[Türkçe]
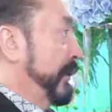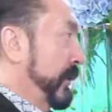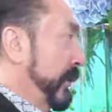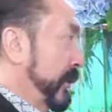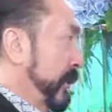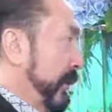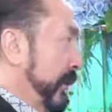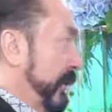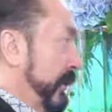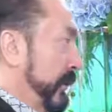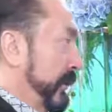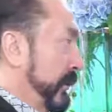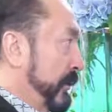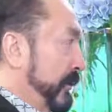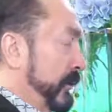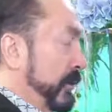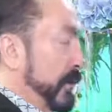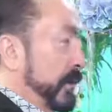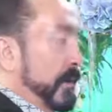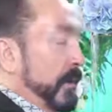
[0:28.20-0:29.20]
kararı.
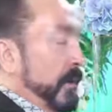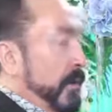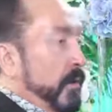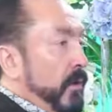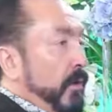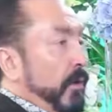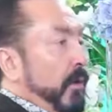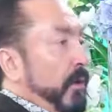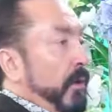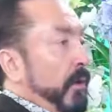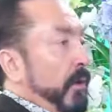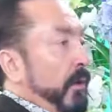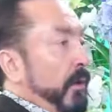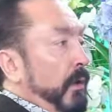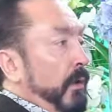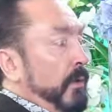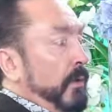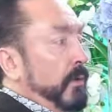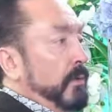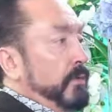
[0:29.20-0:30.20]

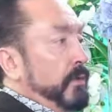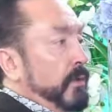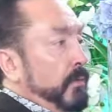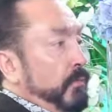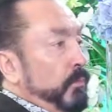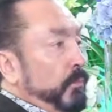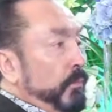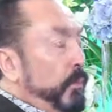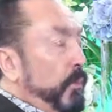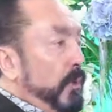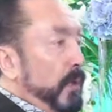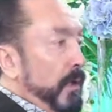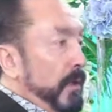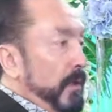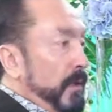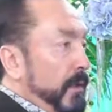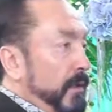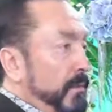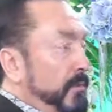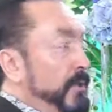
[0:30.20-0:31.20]
Şimdi bu
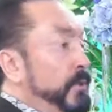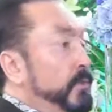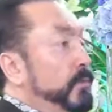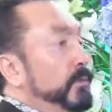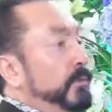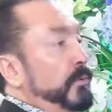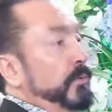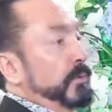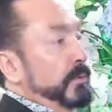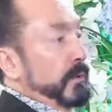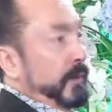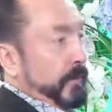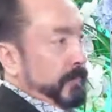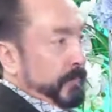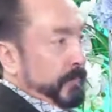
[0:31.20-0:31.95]
kararı biz durdurtalım.